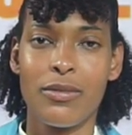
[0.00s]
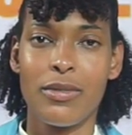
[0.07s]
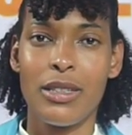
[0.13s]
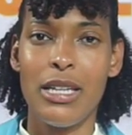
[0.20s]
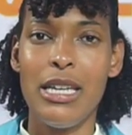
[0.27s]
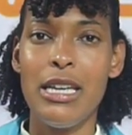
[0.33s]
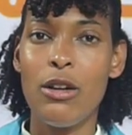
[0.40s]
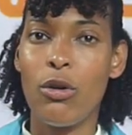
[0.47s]

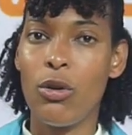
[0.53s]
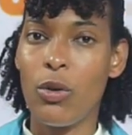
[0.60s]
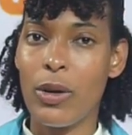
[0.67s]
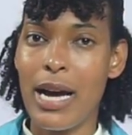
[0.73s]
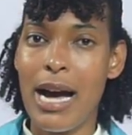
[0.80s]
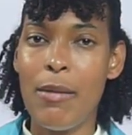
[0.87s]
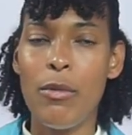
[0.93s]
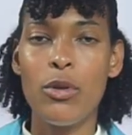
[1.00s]
Y
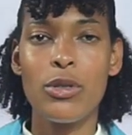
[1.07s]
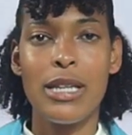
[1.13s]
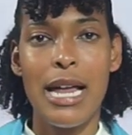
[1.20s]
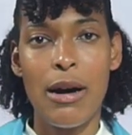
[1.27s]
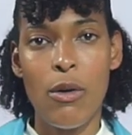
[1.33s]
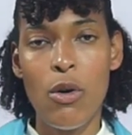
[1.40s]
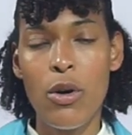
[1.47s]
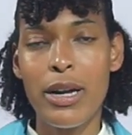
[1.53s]
colocamos la
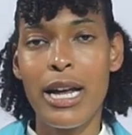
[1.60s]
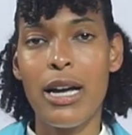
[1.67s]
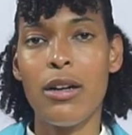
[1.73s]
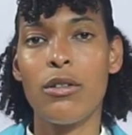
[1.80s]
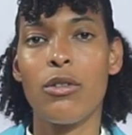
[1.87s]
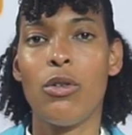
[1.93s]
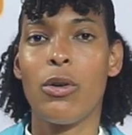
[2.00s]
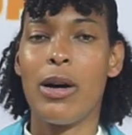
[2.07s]
hora,
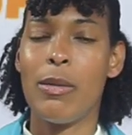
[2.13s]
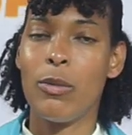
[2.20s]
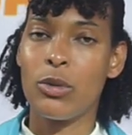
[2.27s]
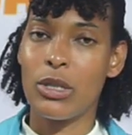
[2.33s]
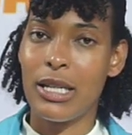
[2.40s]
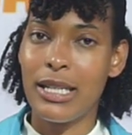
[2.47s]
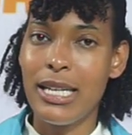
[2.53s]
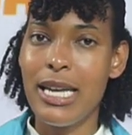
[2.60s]
colocamos
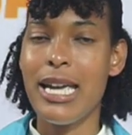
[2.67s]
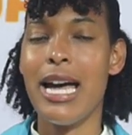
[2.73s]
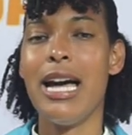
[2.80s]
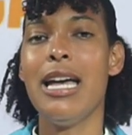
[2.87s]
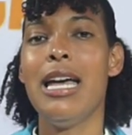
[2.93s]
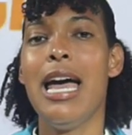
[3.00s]
el día.